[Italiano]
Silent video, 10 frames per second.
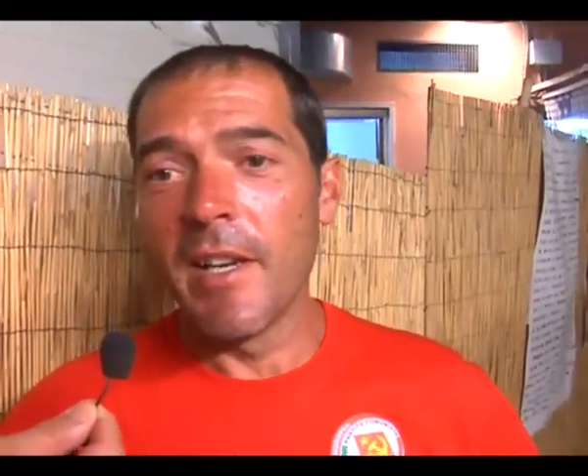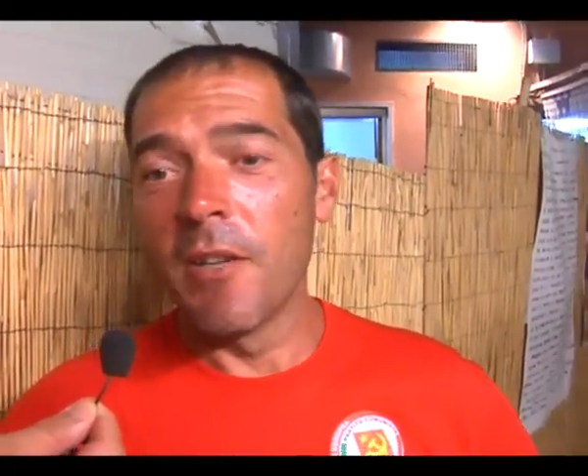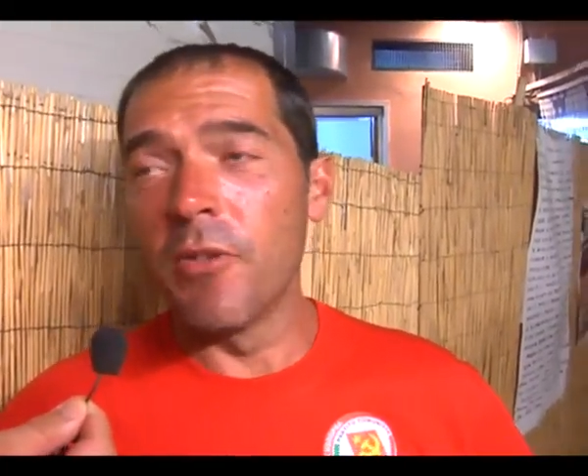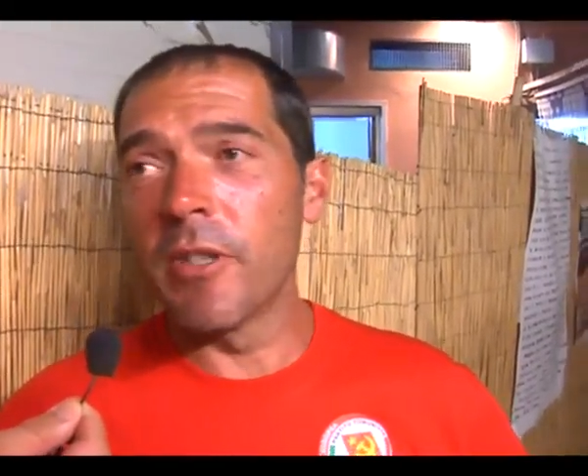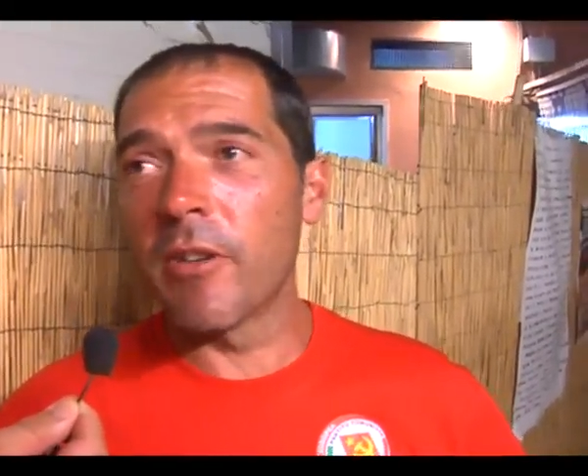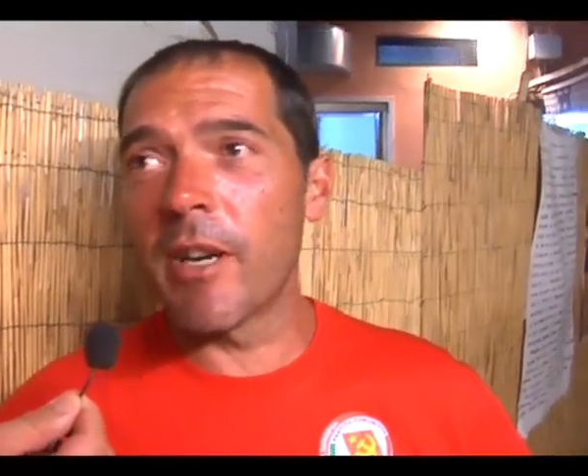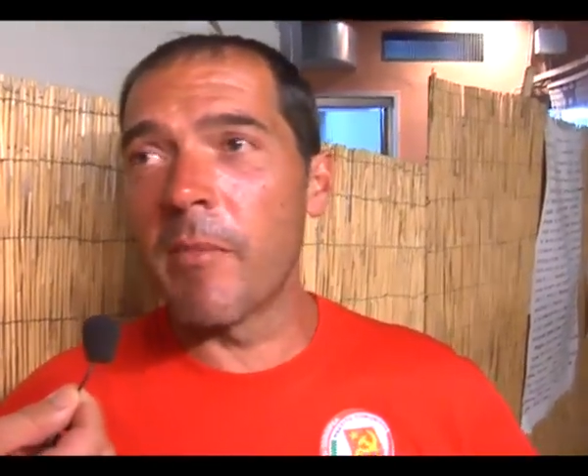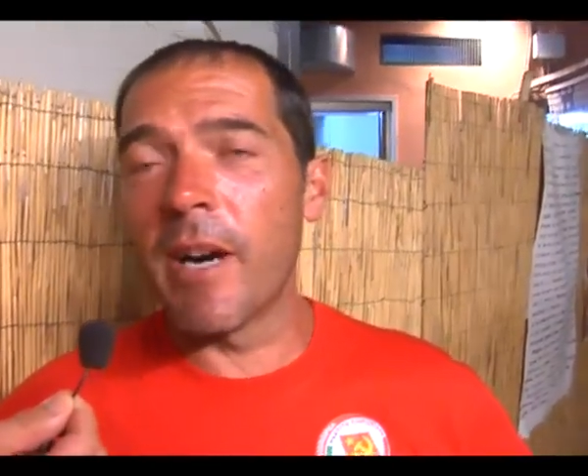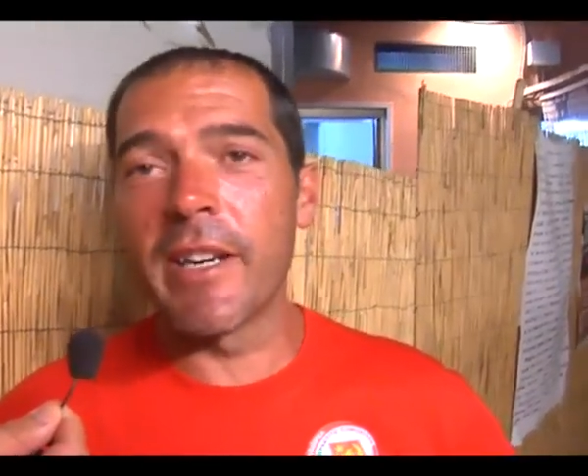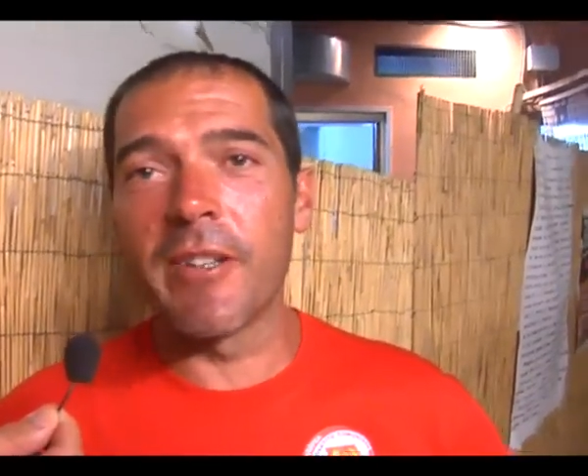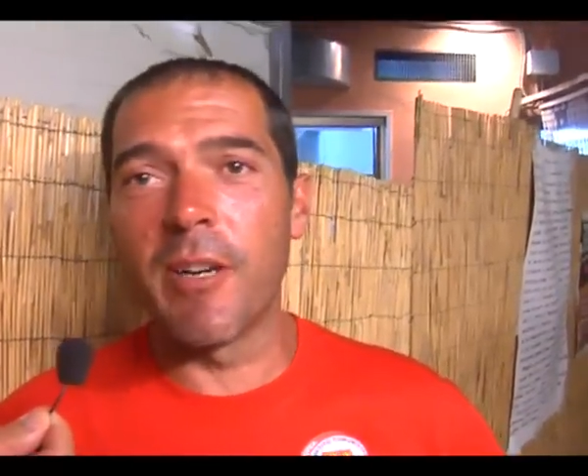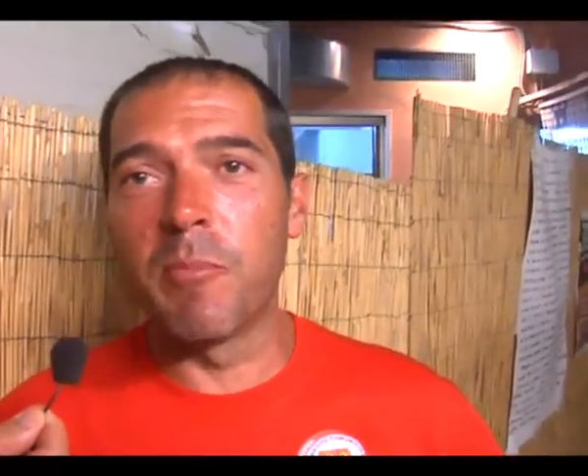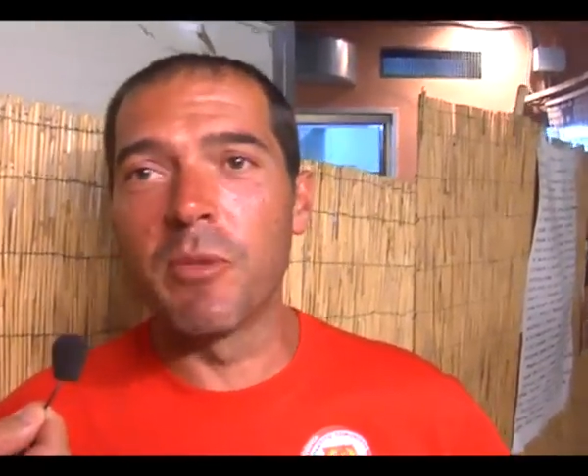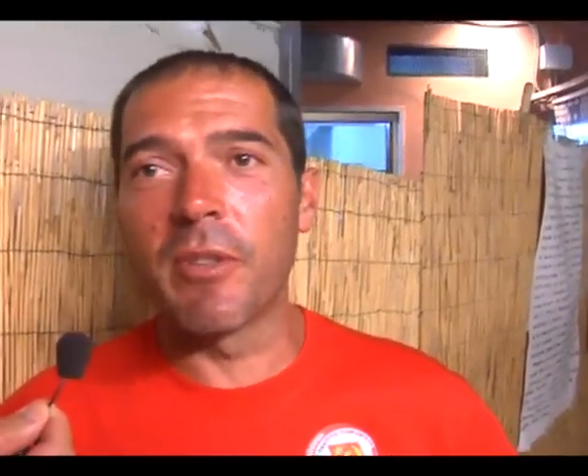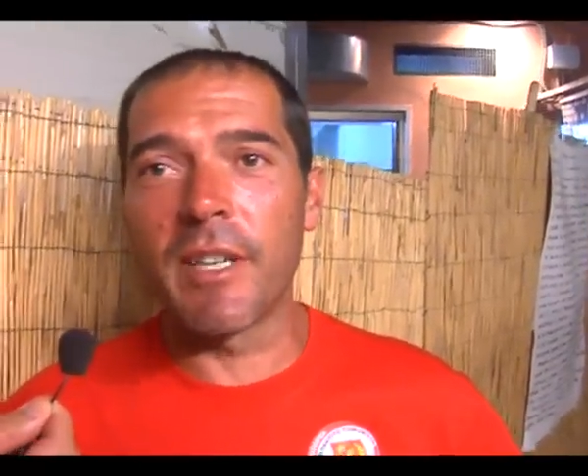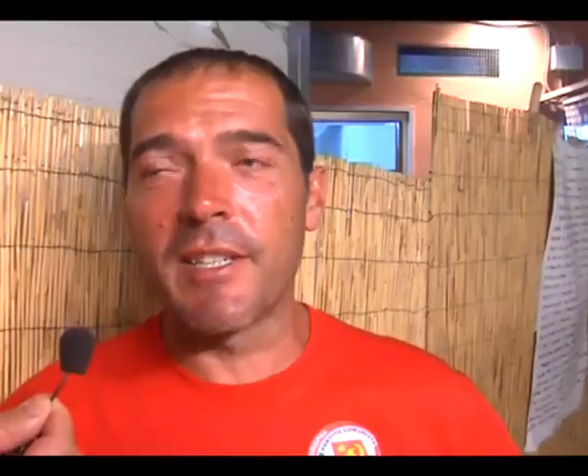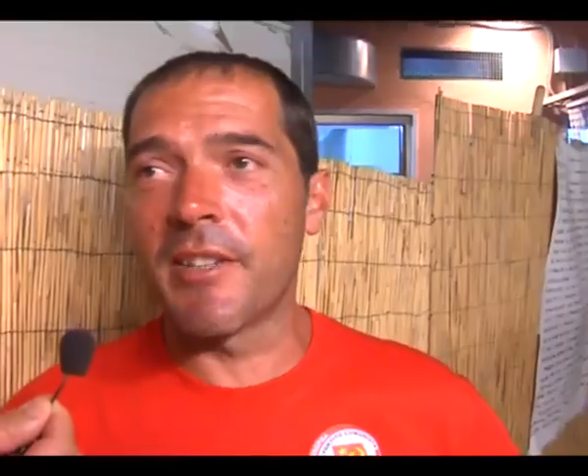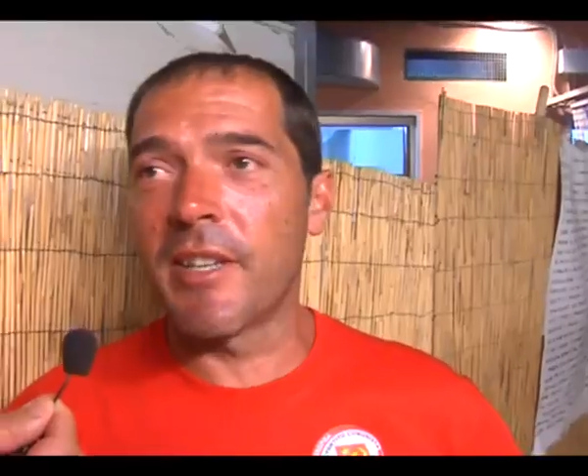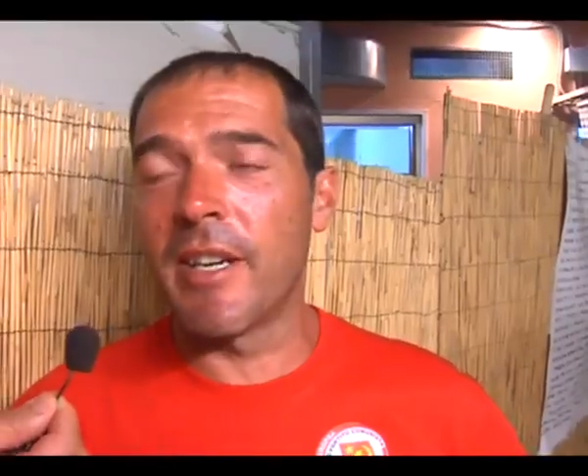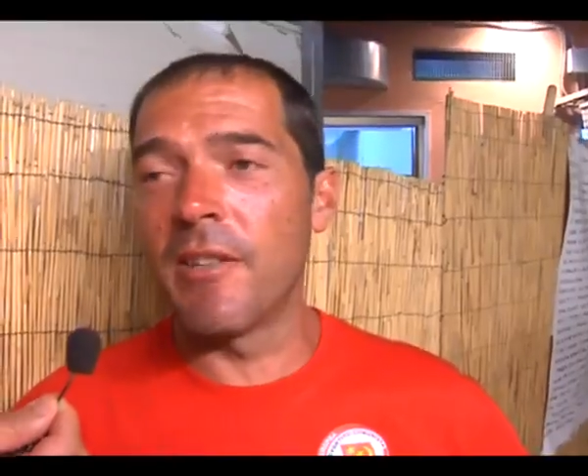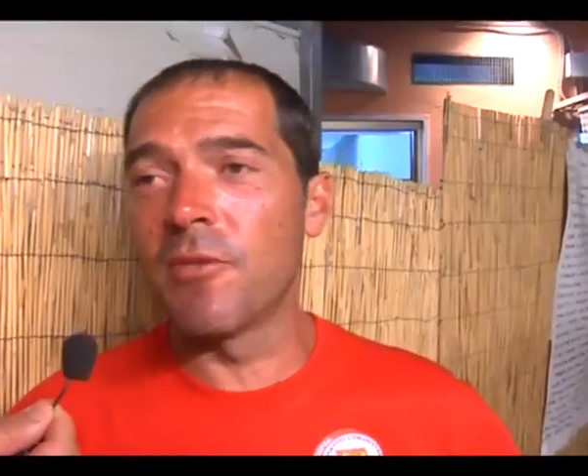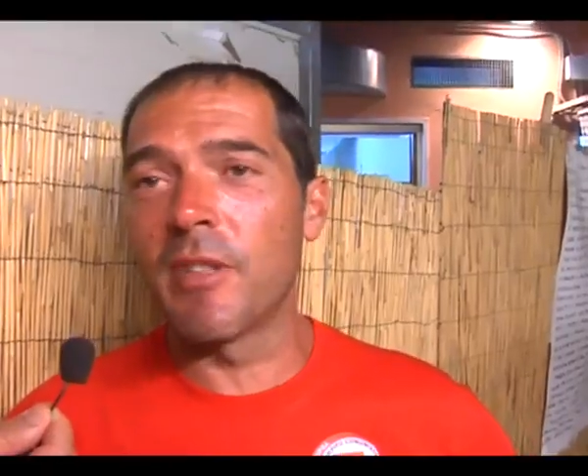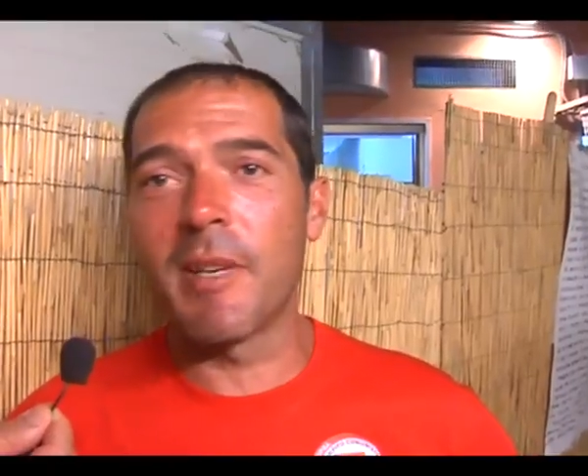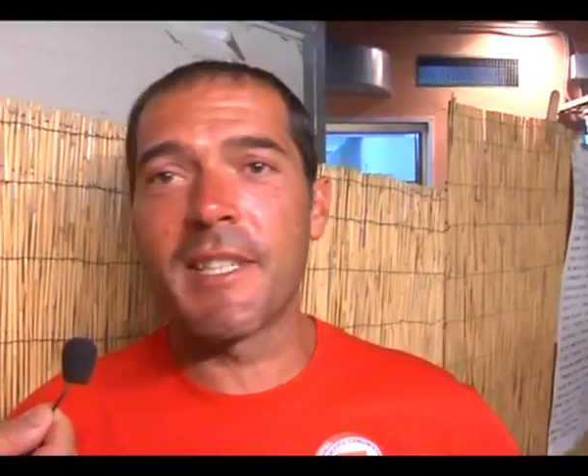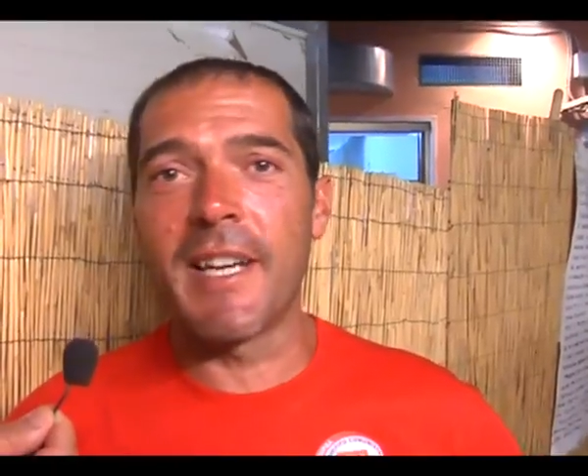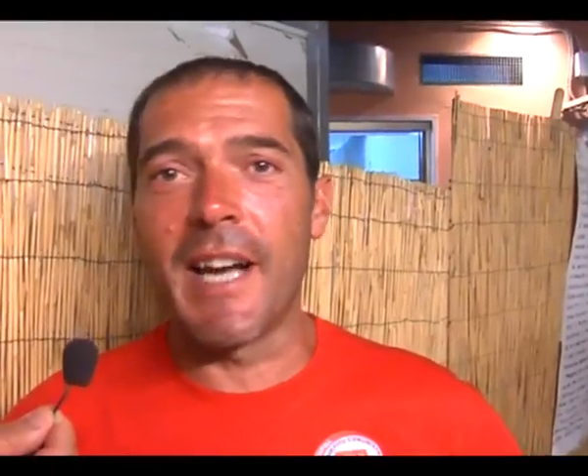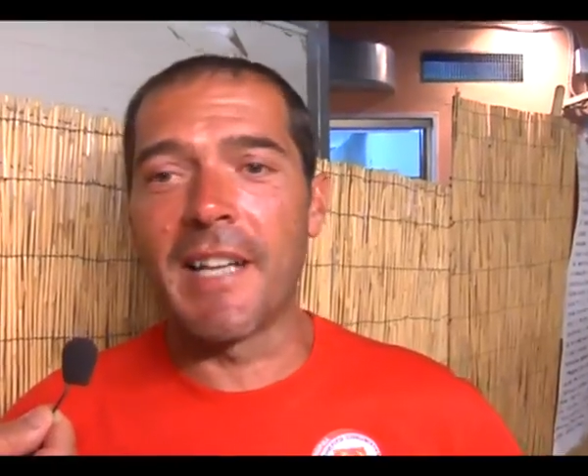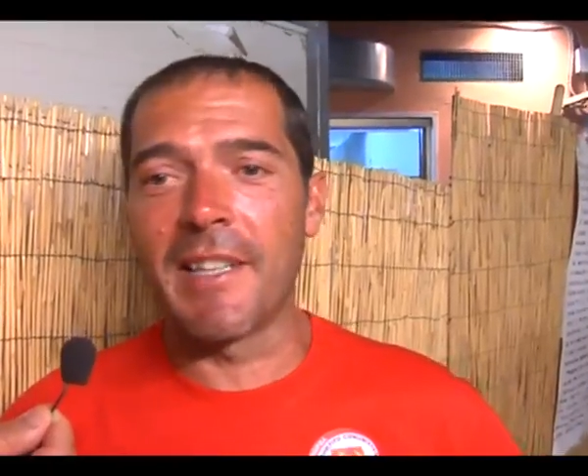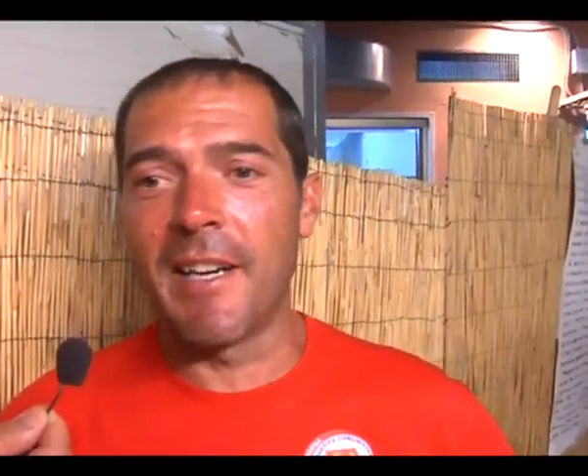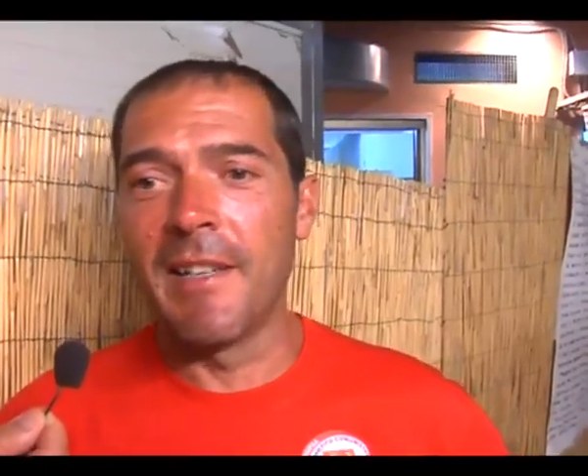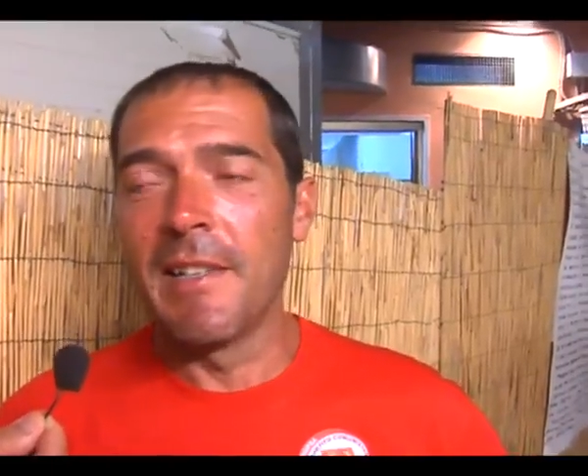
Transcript: l'unico rammarico è appunto che stasera è l'ultima serata,